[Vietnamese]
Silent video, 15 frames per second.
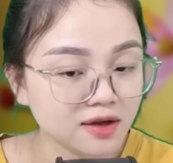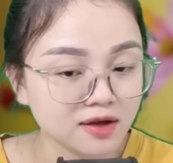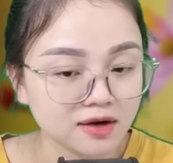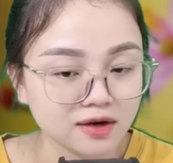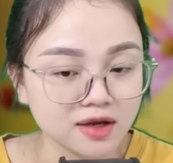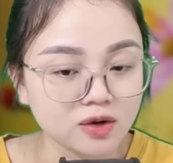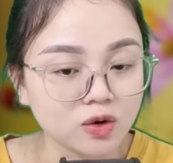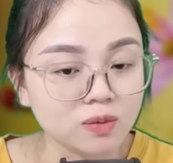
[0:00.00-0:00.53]

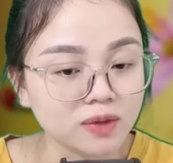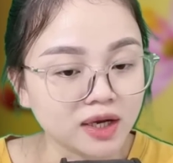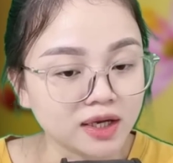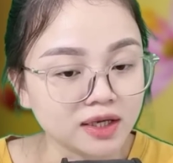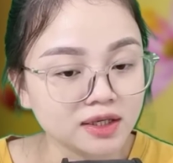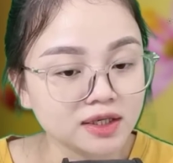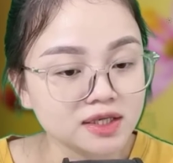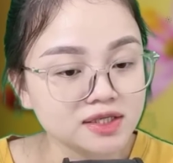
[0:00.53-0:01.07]
nên hôm
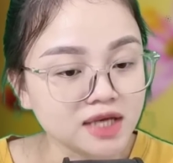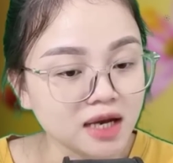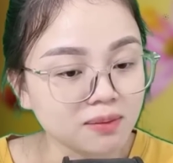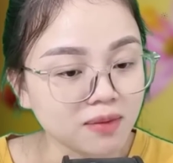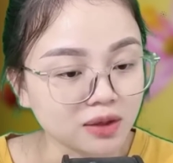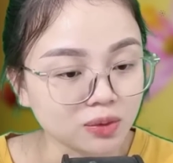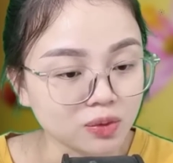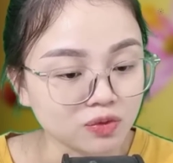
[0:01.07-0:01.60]
ấy cái Trang
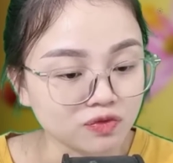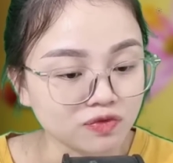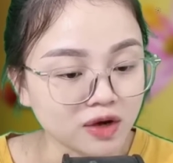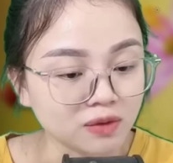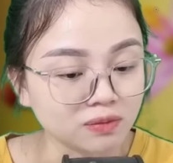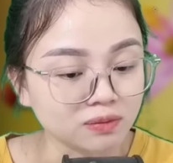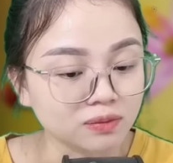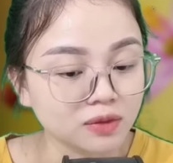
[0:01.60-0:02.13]
bạn cùng
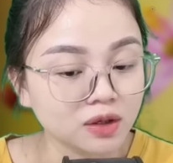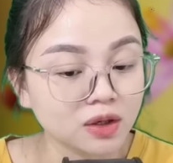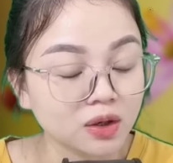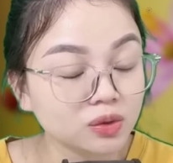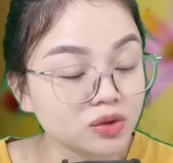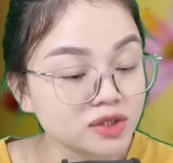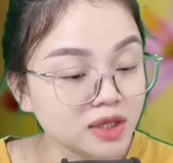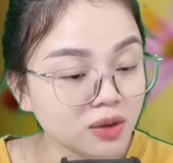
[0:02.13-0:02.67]
phòng lôi
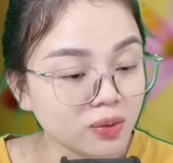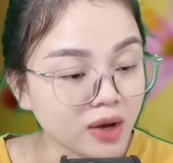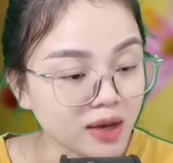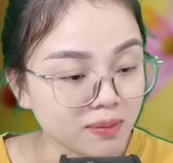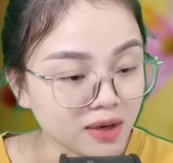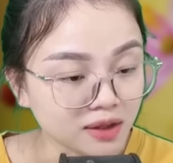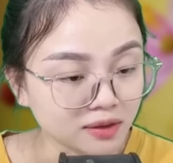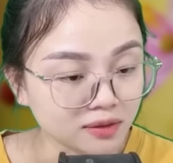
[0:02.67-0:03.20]
tôi ra ngoài
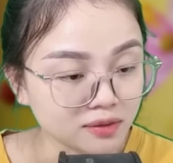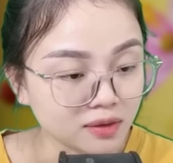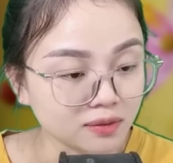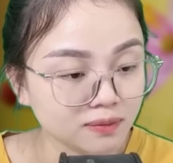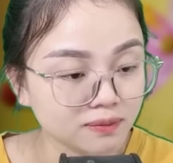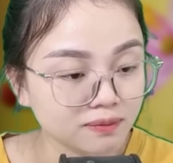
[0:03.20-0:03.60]
bằng được.